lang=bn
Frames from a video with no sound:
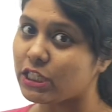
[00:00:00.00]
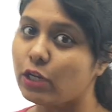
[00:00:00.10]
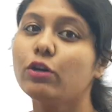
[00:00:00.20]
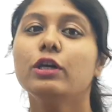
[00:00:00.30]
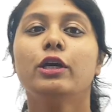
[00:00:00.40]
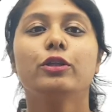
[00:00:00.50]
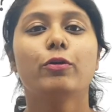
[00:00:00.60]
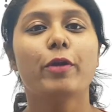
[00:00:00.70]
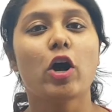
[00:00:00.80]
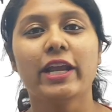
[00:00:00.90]
ছিল
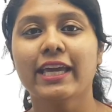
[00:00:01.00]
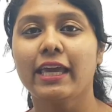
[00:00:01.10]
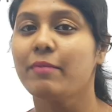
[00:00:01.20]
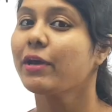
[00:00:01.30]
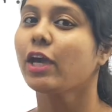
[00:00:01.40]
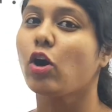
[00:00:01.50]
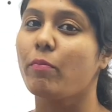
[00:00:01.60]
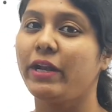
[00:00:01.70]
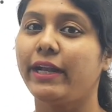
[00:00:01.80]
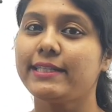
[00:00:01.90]
তোমরা অনেকেই আমাকে
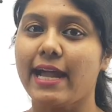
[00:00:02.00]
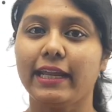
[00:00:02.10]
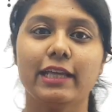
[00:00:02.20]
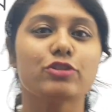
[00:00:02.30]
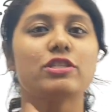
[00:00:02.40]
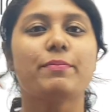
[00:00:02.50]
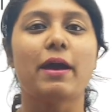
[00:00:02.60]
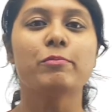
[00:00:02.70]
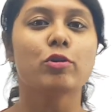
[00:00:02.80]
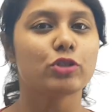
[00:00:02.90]
কমেন্টে জানিয়েছো যে
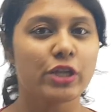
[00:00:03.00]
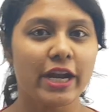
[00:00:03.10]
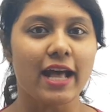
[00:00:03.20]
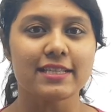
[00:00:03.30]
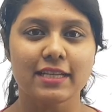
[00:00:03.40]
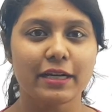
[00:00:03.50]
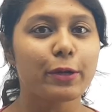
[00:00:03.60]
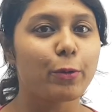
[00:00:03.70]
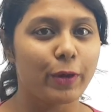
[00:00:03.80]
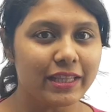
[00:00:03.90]
ম্যাম কোশ্চেনের আনসারটা
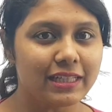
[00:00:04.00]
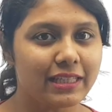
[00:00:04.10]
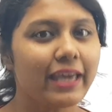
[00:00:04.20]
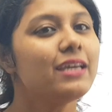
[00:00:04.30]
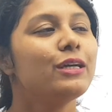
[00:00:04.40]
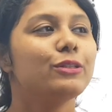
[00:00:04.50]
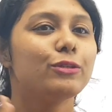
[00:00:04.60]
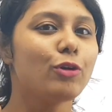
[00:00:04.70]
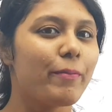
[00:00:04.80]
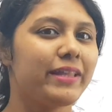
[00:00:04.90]
করে দিতে তো
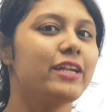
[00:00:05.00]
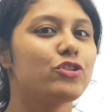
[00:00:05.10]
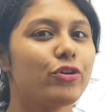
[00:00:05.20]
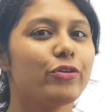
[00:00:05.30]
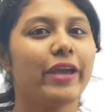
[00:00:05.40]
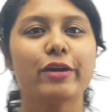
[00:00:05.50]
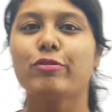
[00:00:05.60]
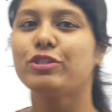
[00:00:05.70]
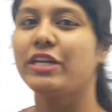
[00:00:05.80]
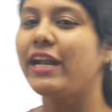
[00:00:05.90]
তোমাদের জন্য এই
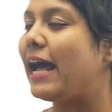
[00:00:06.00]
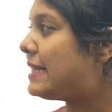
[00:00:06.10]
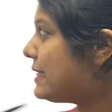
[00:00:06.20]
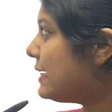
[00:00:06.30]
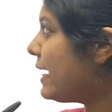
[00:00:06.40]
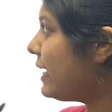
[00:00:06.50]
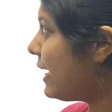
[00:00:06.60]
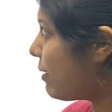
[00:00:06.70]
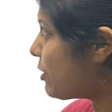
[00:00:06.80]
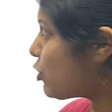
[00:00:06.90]
কোশ্চেনের আনসারটা
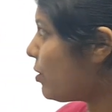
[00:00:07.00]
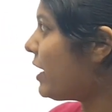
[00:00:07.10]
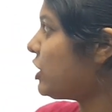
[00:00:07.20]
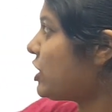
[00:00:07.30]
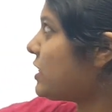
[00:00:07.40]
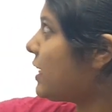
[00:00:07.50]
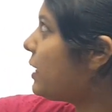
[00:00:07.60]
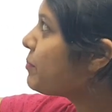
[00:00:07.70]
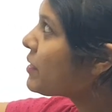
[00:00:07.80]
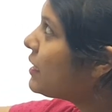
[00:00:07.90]
নিয়ে আমি চলে এসেছি
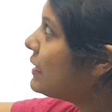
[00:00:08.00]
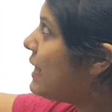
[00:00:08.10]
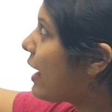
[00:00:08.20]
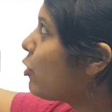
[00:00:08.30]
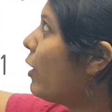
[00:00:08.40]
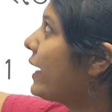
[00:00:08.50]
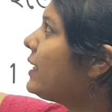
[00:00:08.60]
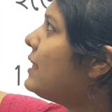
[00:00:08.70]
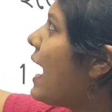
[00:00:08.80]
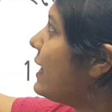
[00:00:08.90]
দেখো
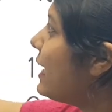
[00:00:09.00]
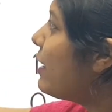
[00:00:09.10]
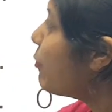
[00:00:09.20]
একটা ধাঁধার